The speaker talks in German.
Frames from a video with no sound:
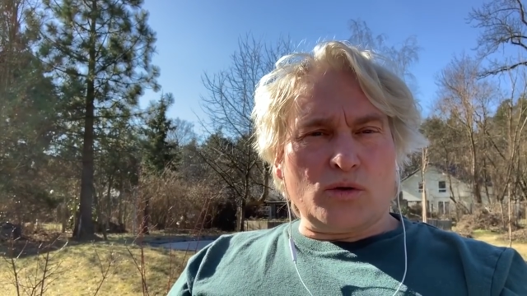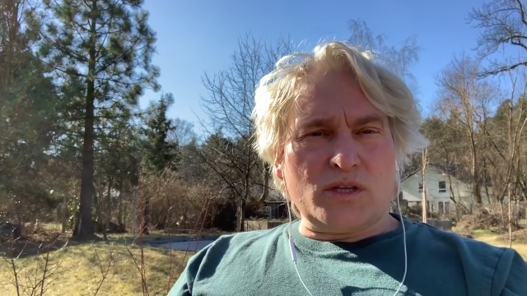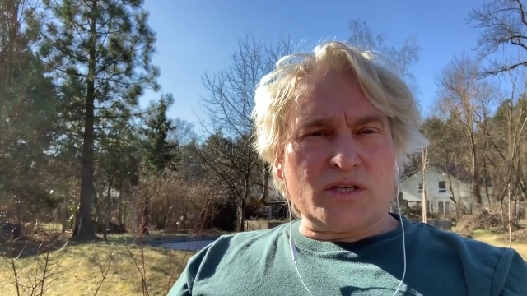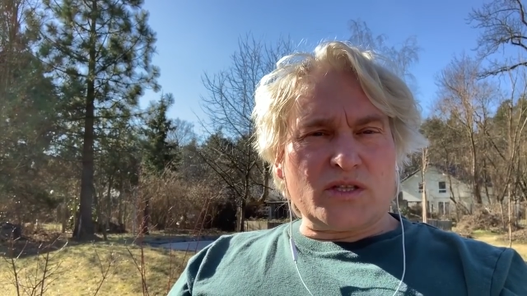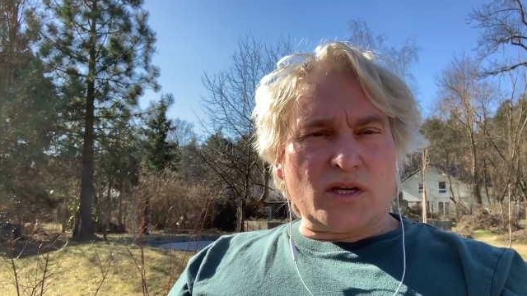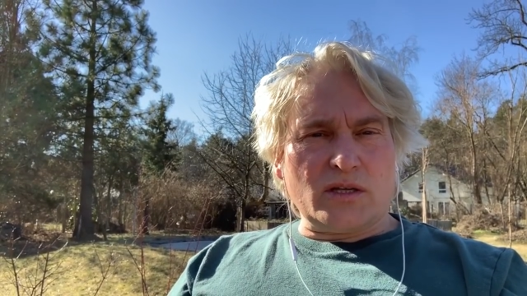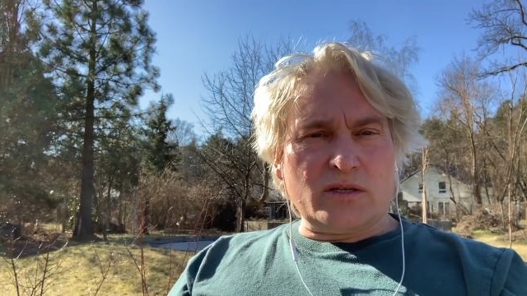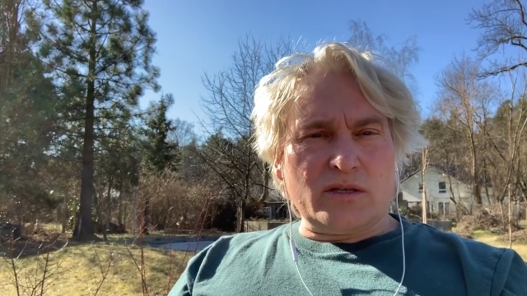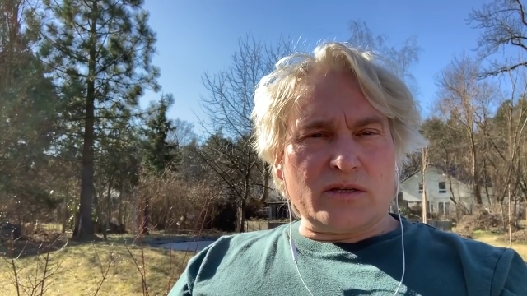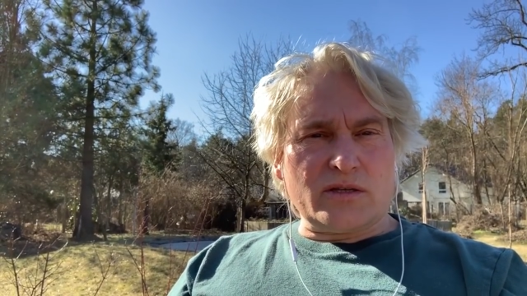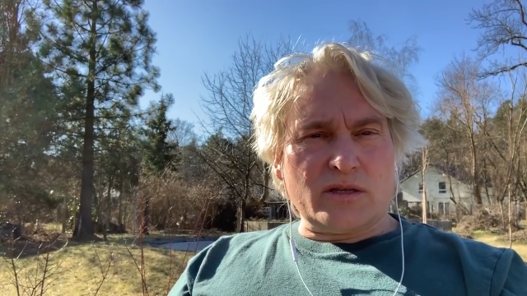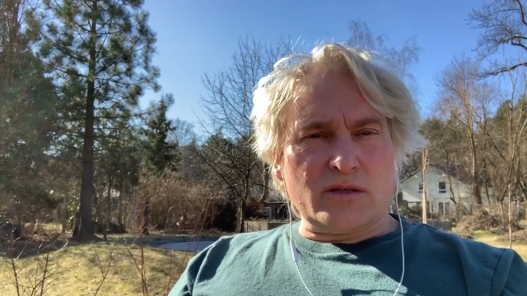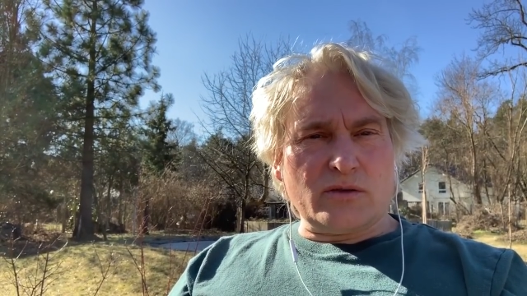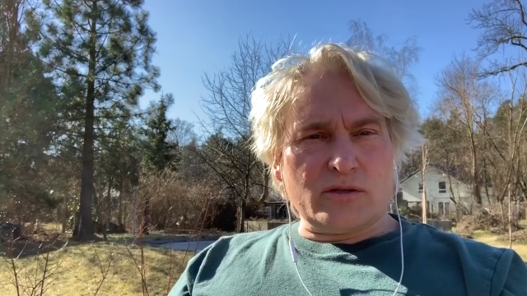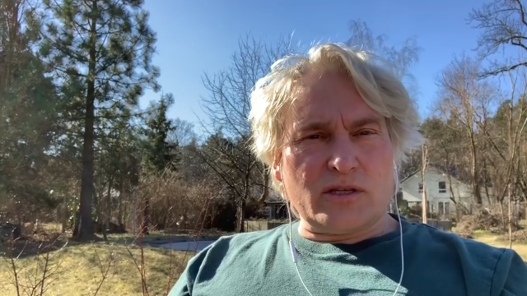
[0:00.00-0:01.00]
Und das dritte
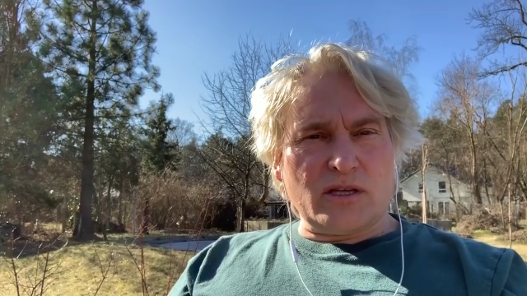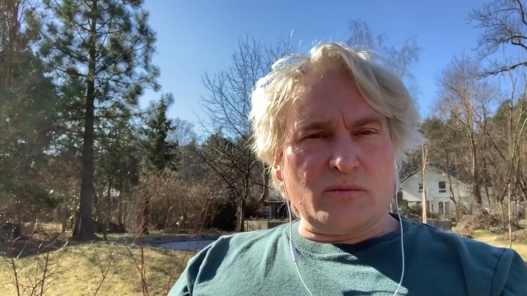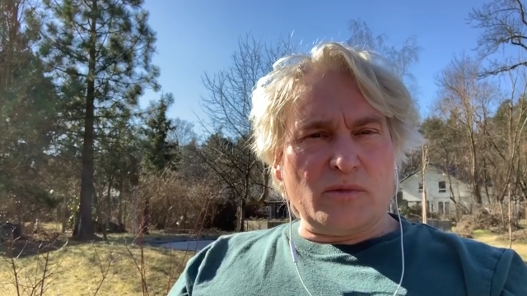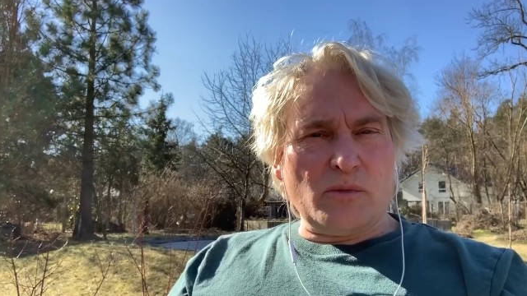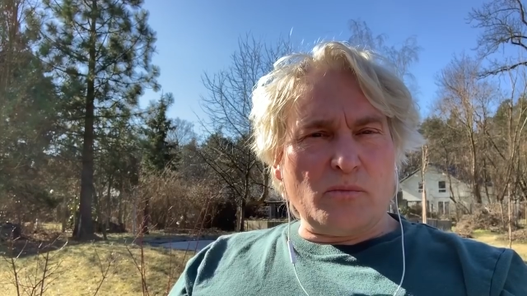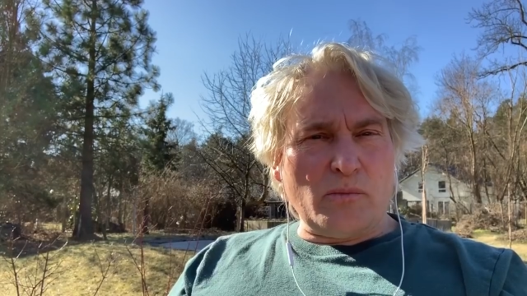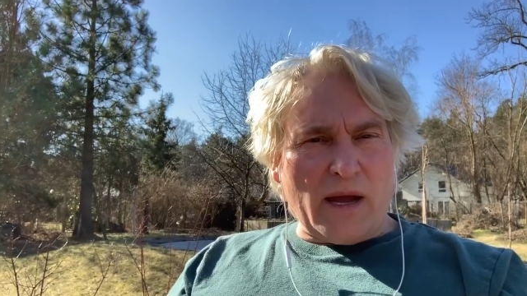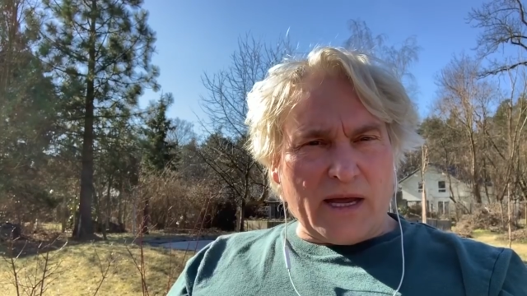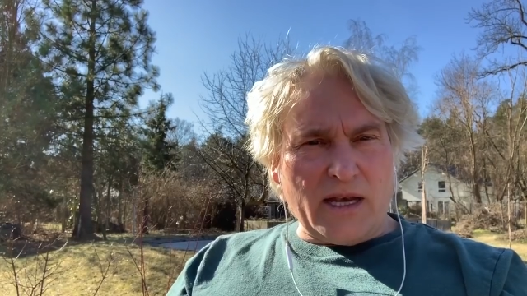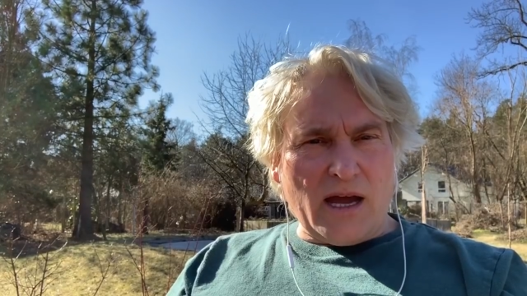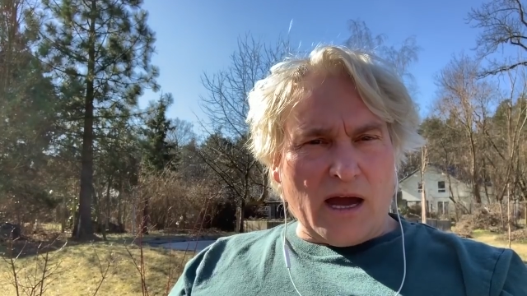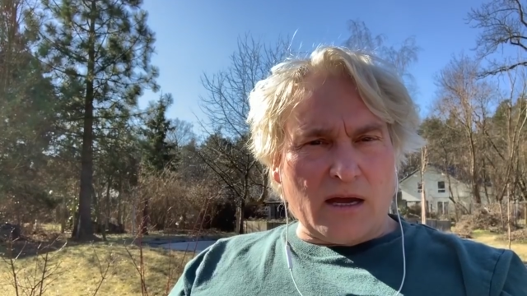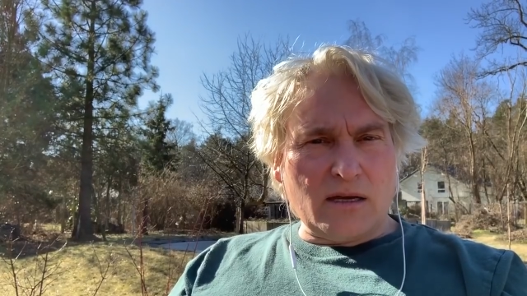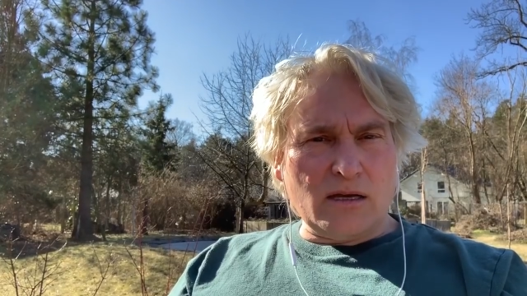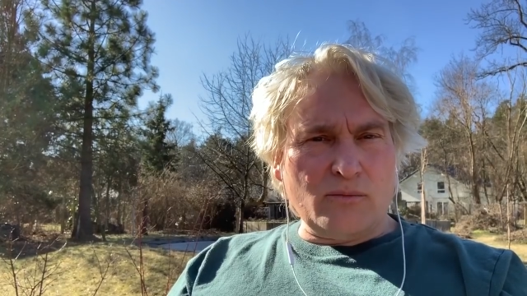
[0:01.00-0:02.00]
ist, ich sollte mit
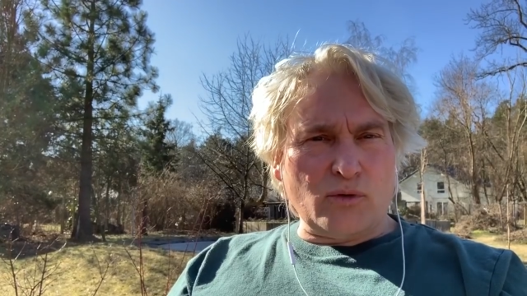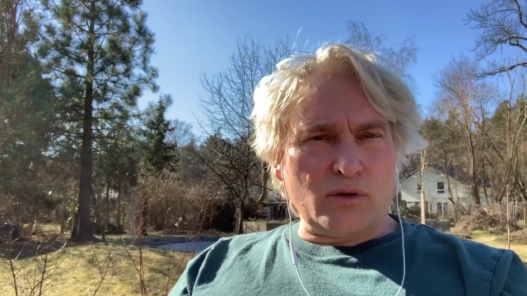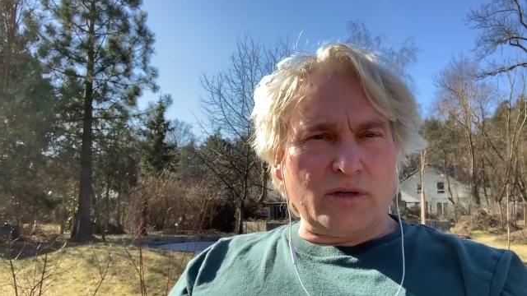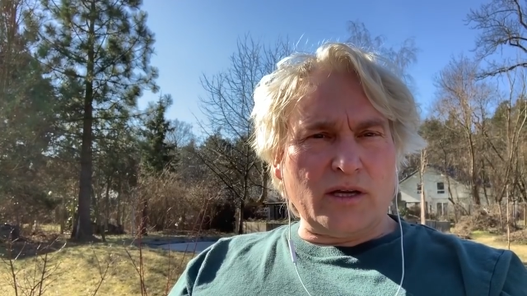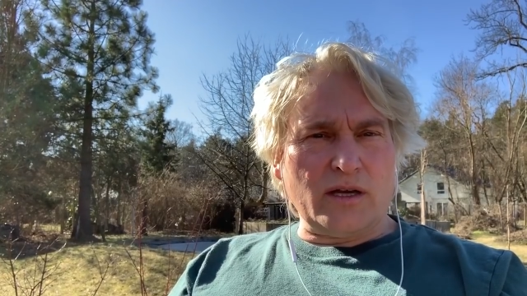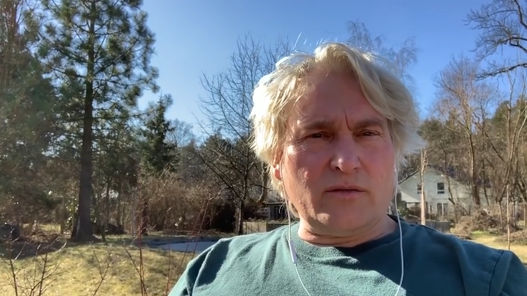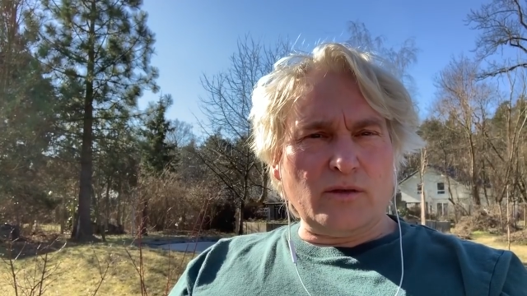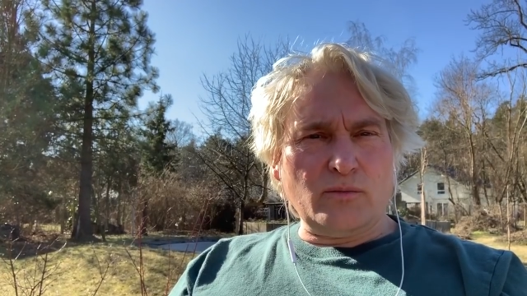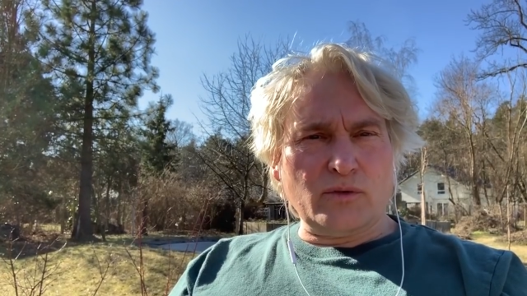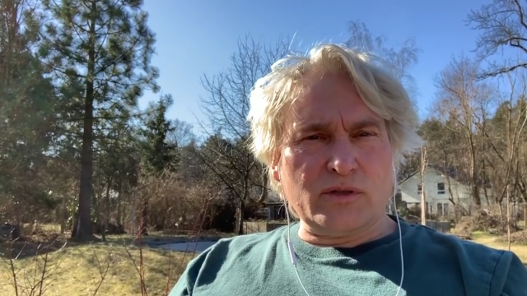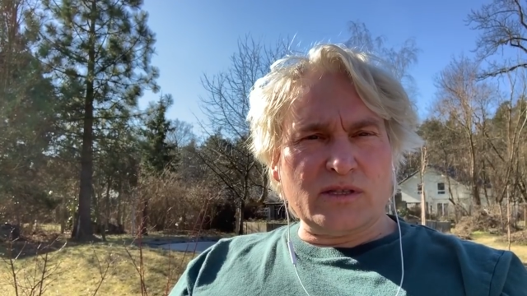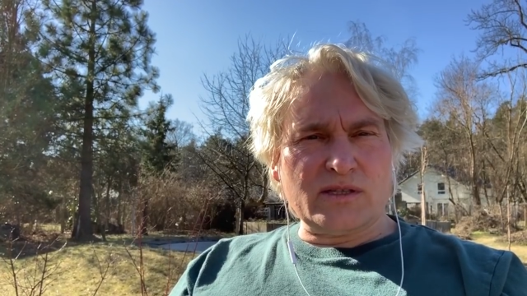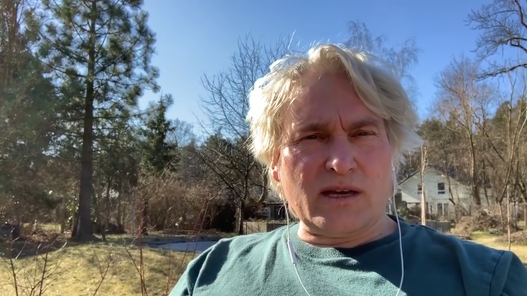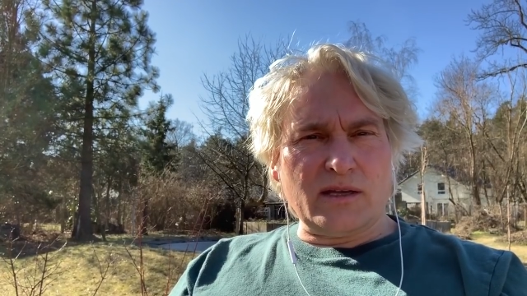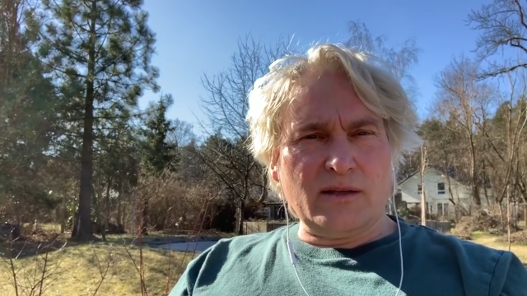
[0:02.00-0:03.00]
meiner Angebundenheit
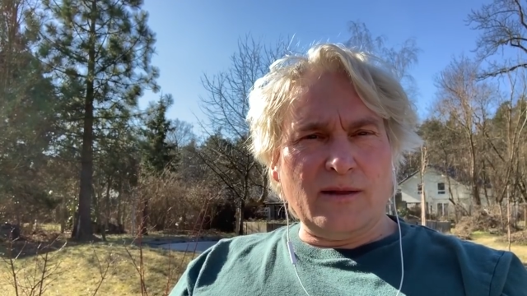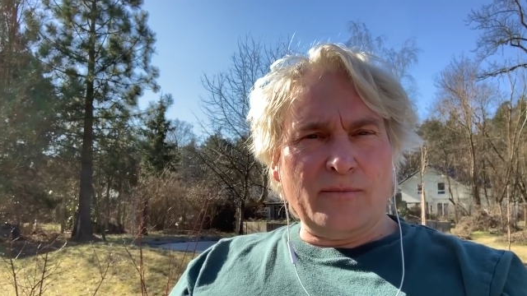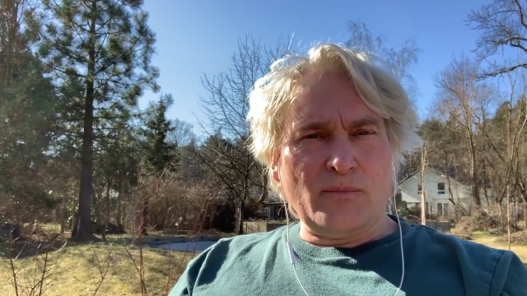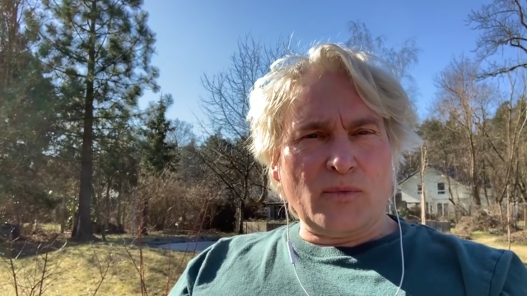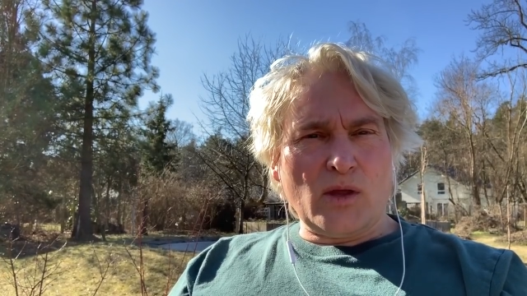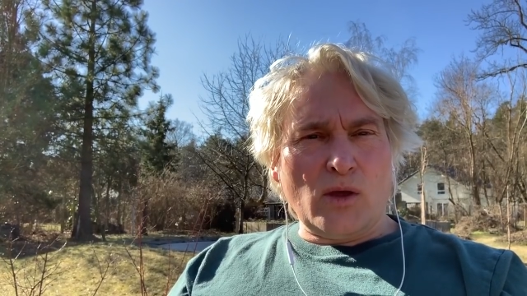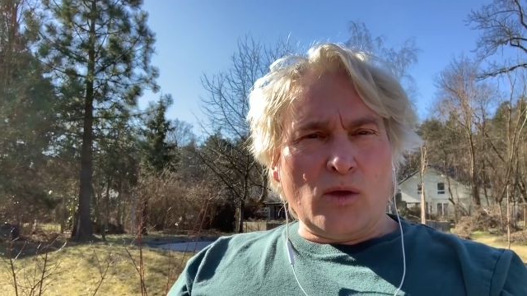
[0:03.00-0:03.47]
verbunden sein